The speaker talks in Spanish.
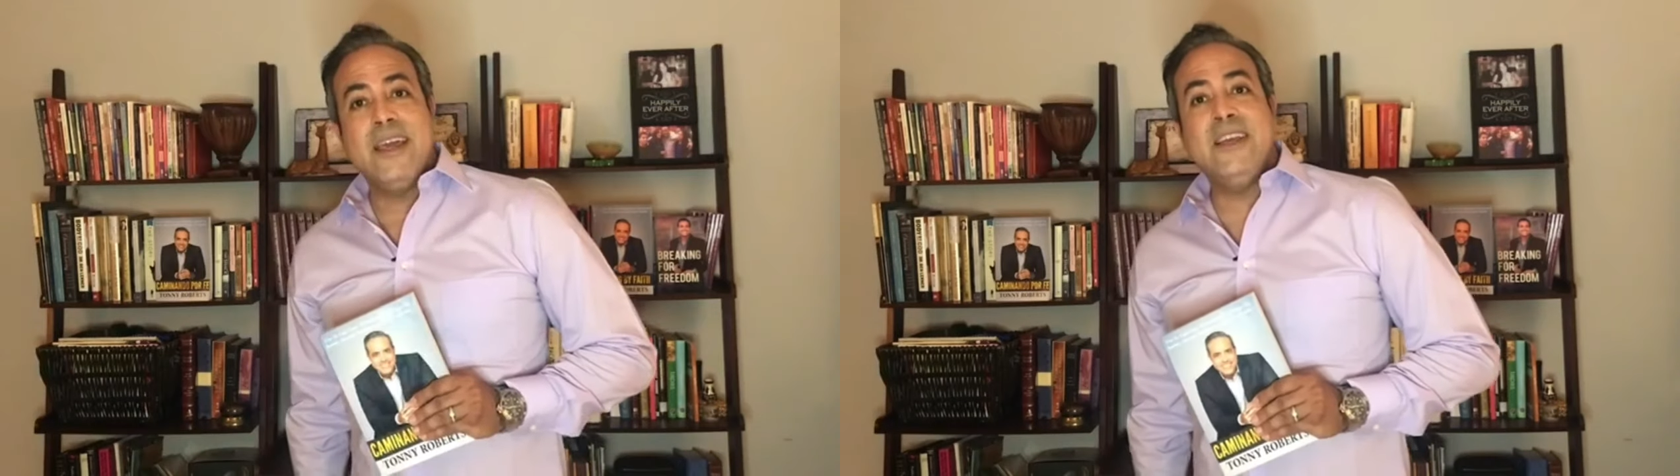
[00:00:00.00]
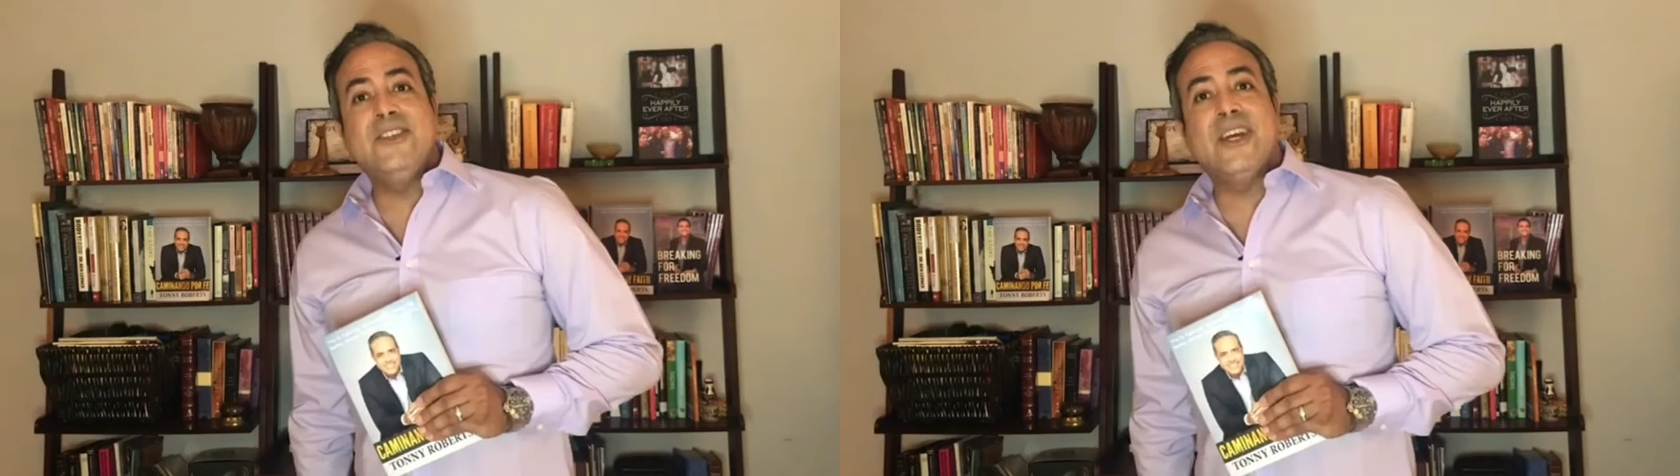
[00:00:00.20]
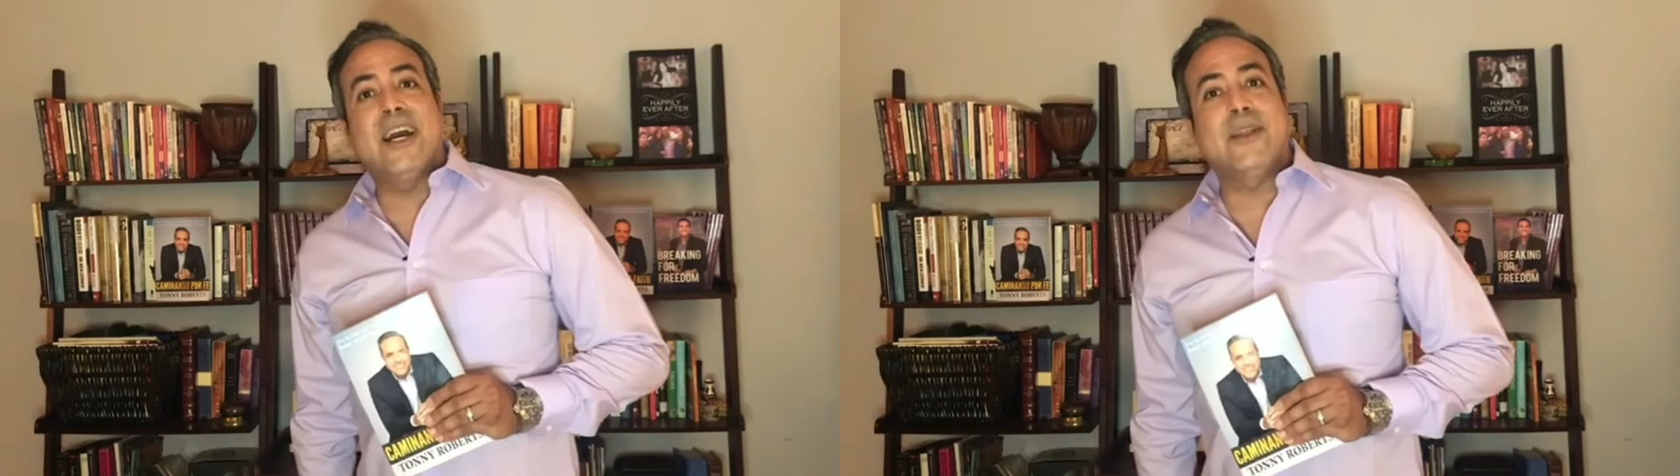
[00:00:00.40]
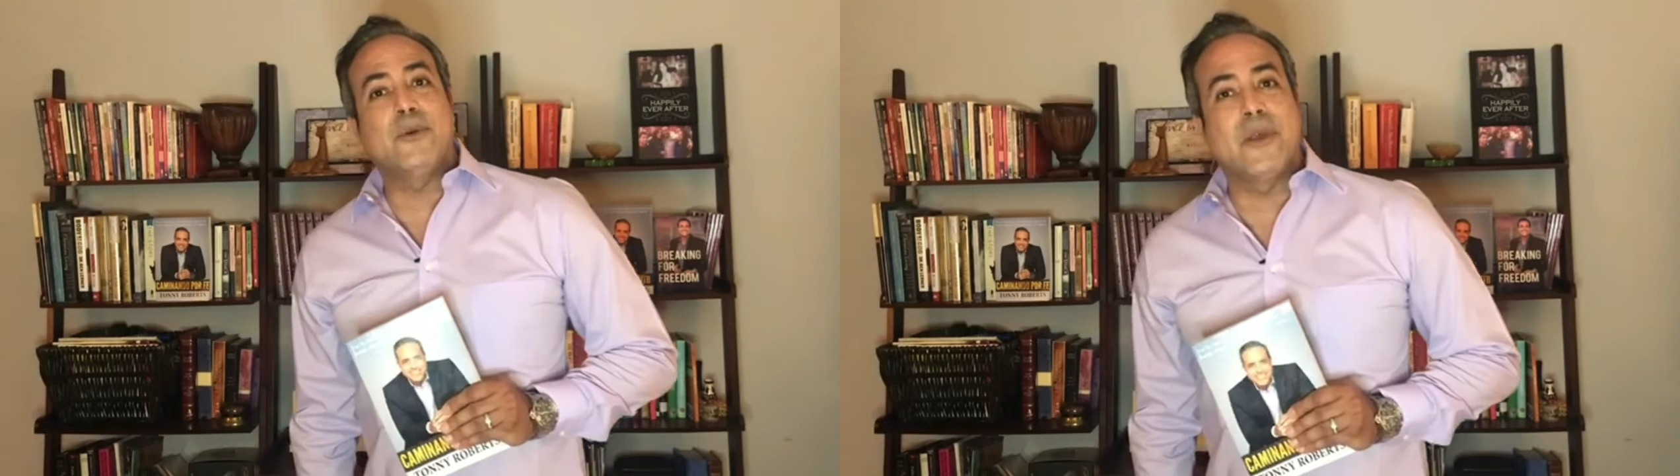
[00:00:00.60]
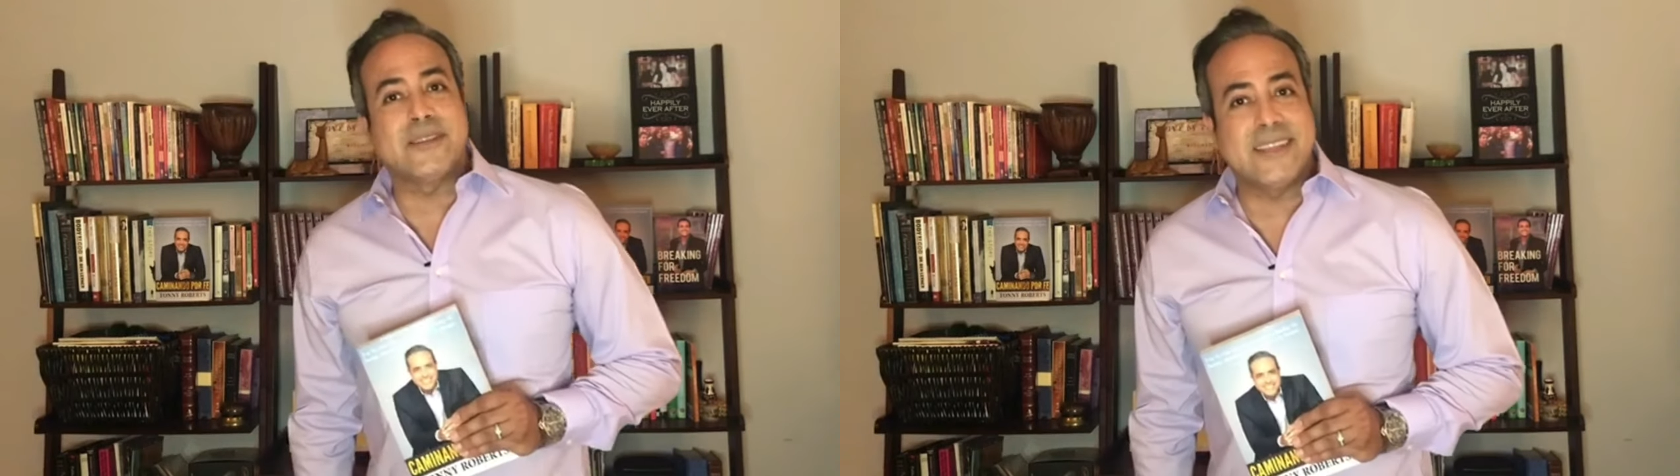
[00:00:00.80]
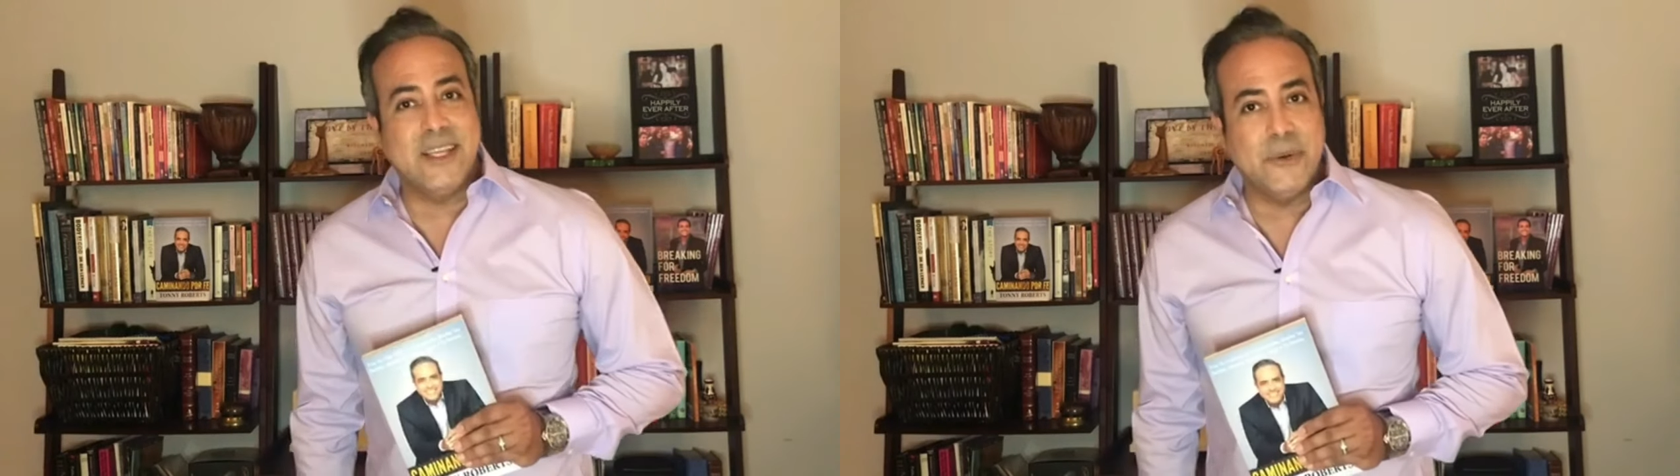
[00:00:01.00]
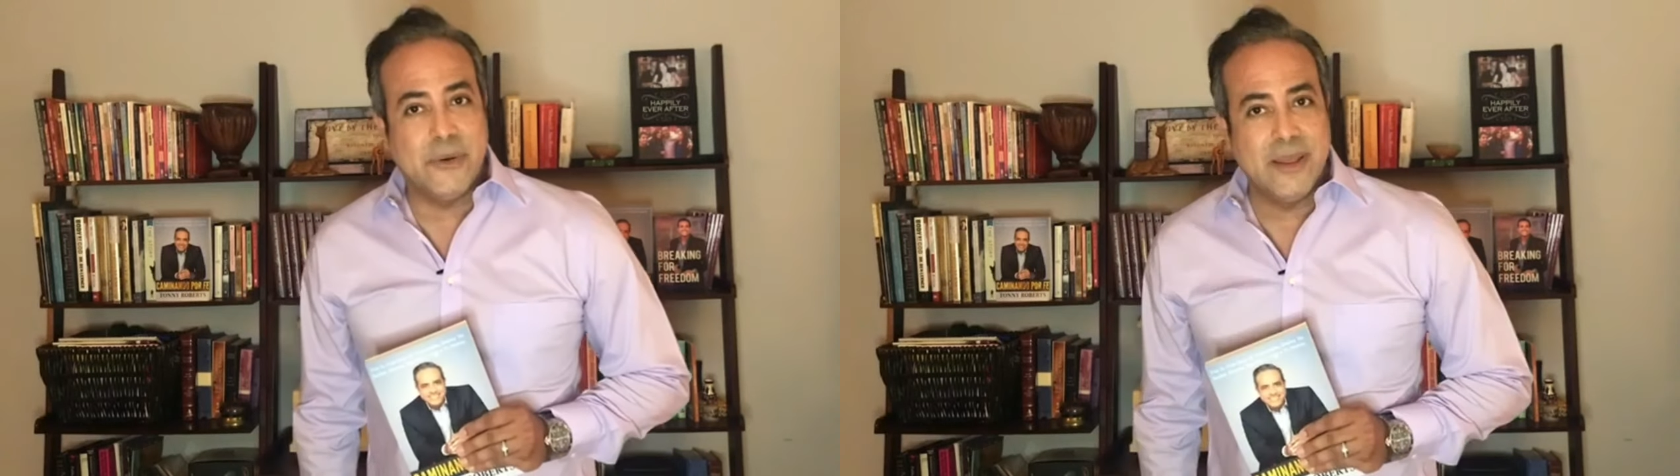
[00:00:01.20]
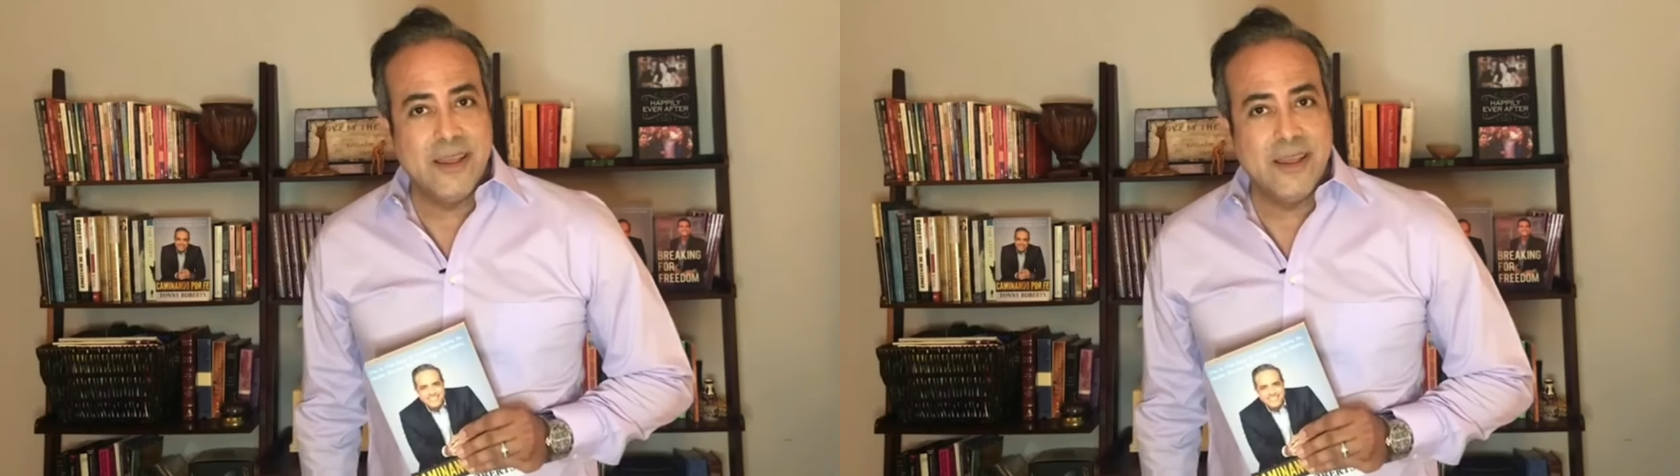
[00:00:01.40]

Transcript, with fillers: y llegar a tu destino